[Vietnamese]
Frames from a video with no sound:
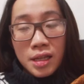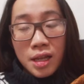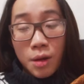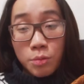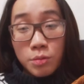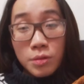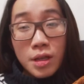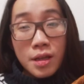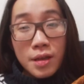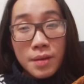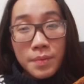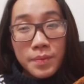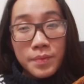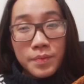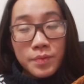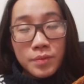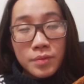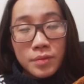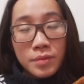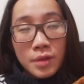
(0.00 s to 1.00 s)
học tiếp
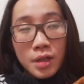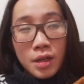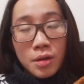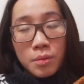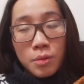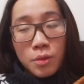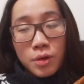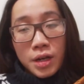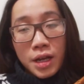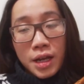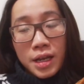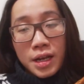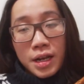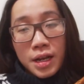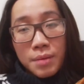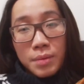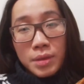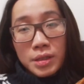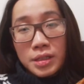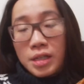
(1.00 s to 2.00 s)
mùa này
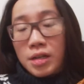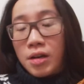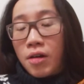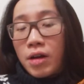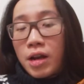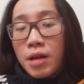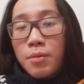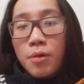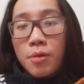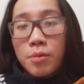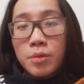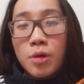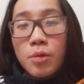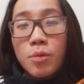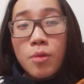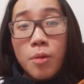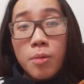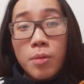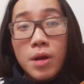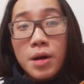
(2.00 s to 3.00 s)
là mình chỉ còn lấy một
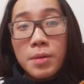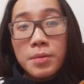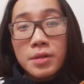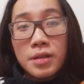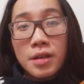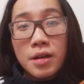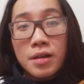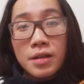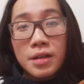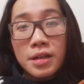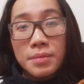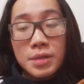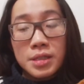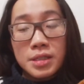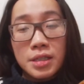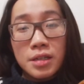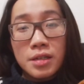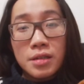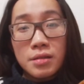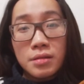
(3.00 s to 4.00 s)
đúng một lớp nữa thôi thì mình
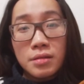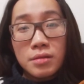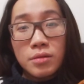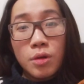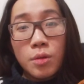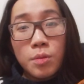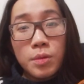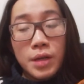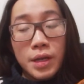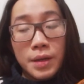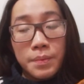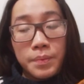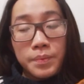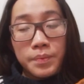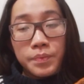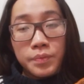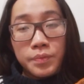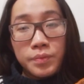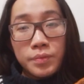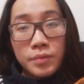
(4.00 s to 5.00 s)
sẽ tốt nghiệp
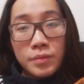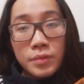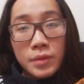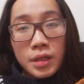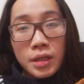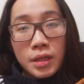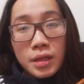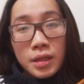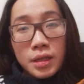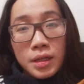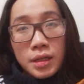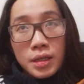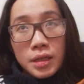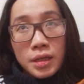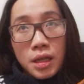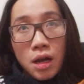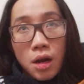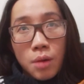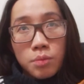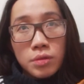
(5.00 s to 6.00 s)

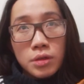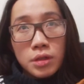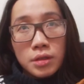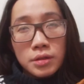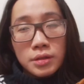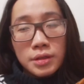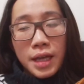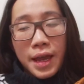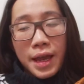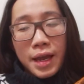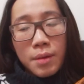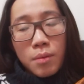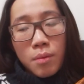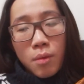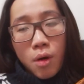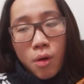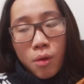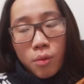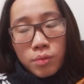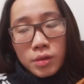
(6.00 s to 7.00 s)
học từ tháng
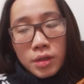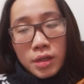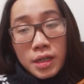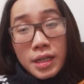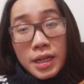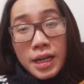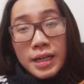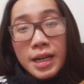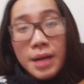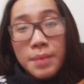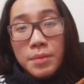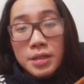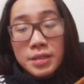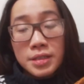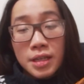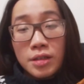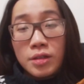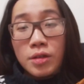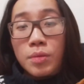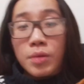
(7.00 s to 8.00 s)
1 cho đến tháng 5 là
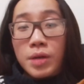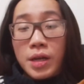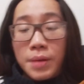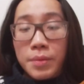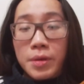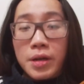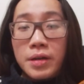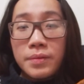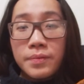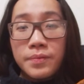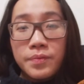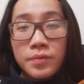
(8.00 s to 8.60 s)
sẽ tốt nghiệp đó